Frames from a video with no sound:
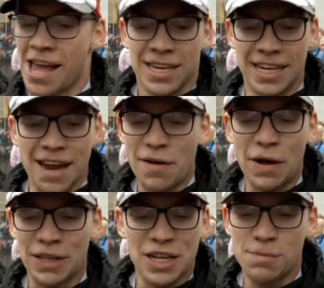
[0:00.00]
Ich hatte einfach
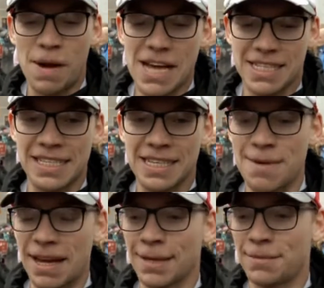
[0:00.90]
dann Spaß, als ich
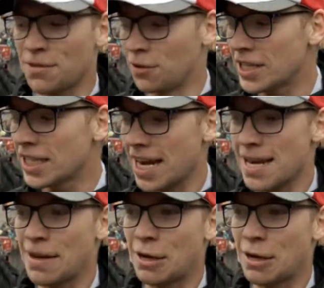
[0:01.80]
gemerkt habe, dass von hinten keiner mehr